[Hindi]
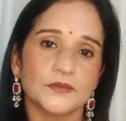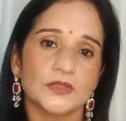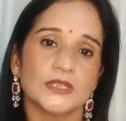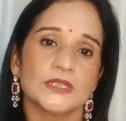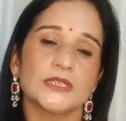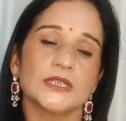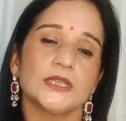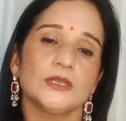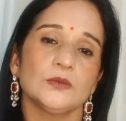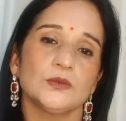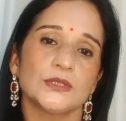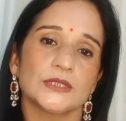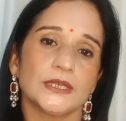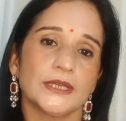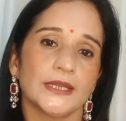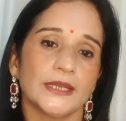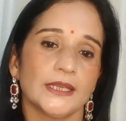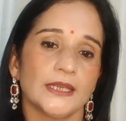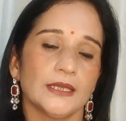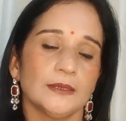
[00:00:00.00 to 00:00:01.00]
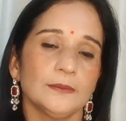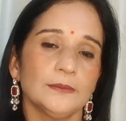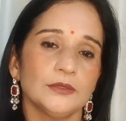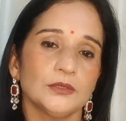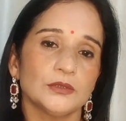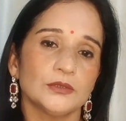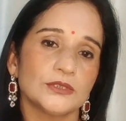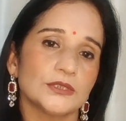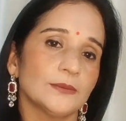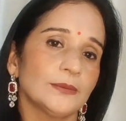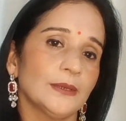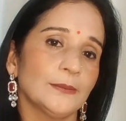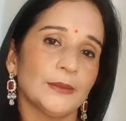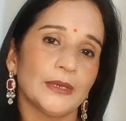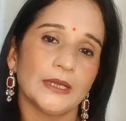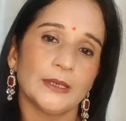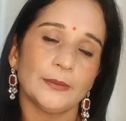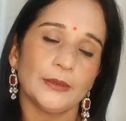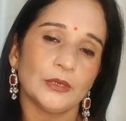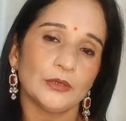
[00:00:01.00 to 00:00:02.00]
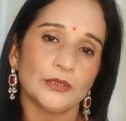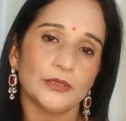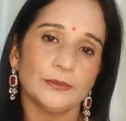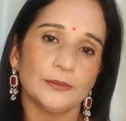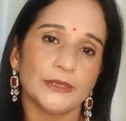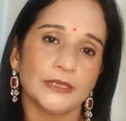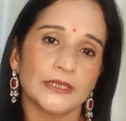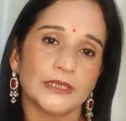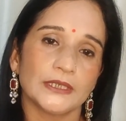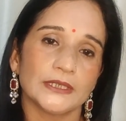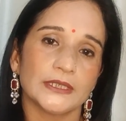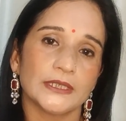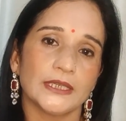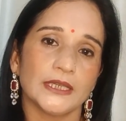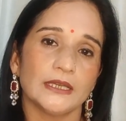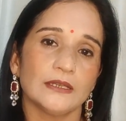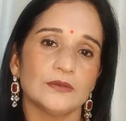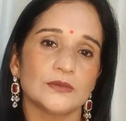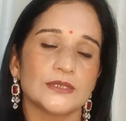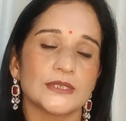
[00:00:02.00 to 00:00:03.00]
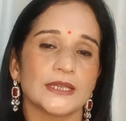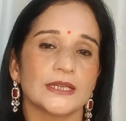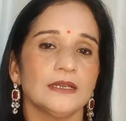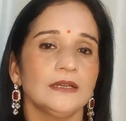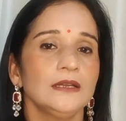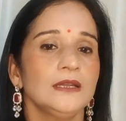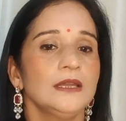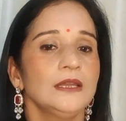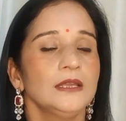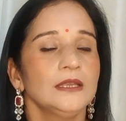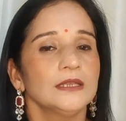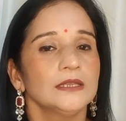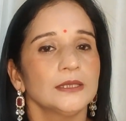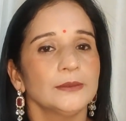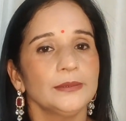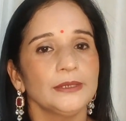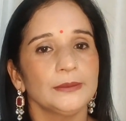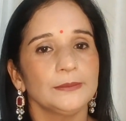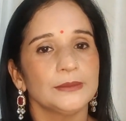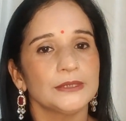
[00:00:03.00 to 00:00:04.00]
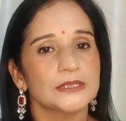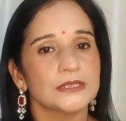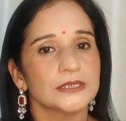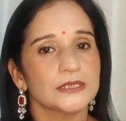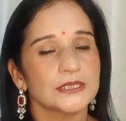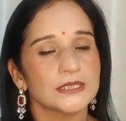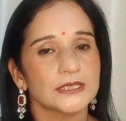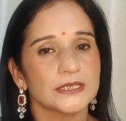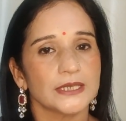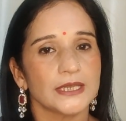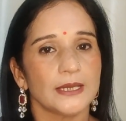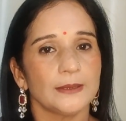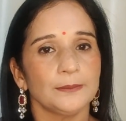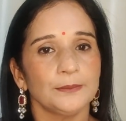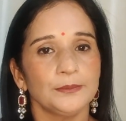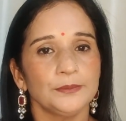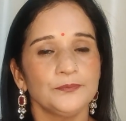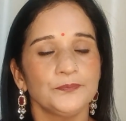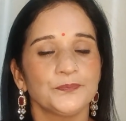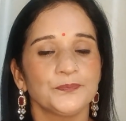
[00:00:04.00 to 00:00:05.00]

इसे यूज करेंगे हम तो जब हमारा पाउडर बन के तैयार हो जाएगा तब हिबिसकस के आप